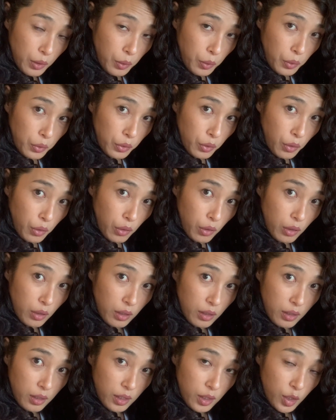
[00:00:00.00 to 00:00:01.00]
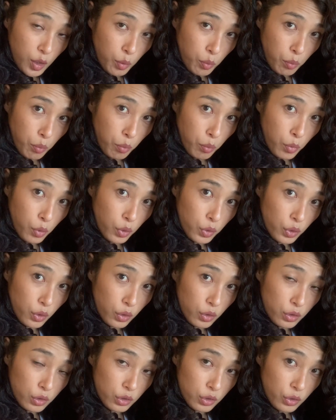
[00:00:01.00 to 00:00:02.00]
この
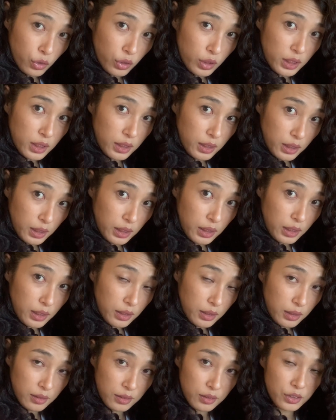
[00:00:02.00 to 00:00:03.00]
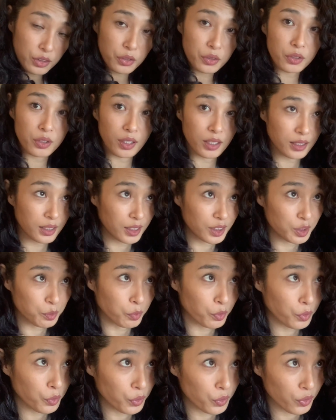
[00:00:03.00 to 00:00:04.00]
戻る時にちょっと私も
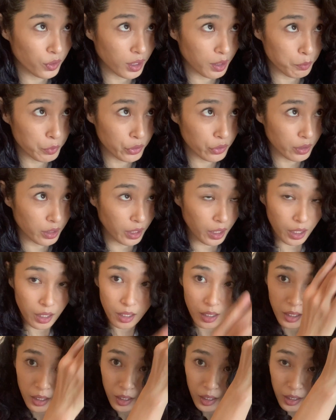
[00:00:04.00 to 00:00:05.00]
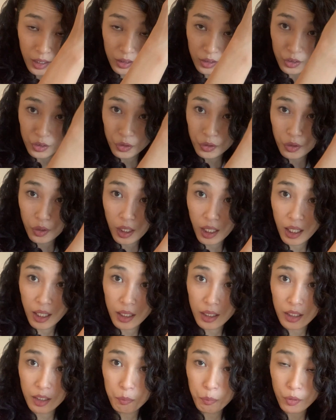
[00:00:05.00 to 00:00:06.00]
この髪の毛ちょっと
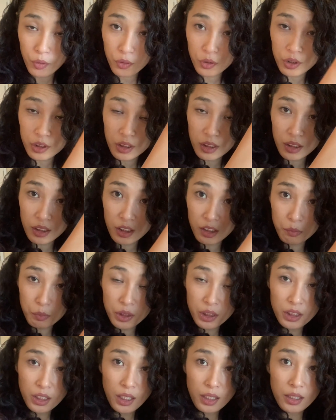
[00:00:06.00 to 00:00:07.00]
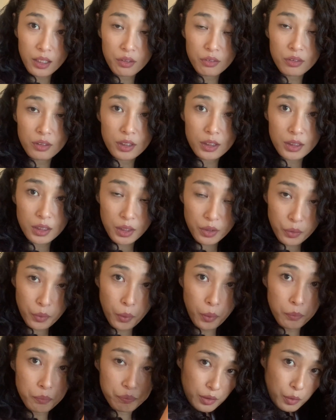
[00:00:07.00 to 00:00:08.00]
ハイポロシティ気味になってるんですけ
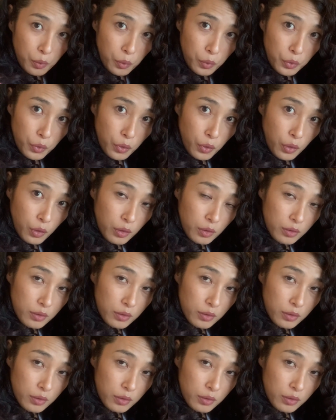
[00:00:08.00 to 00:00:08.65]
どこの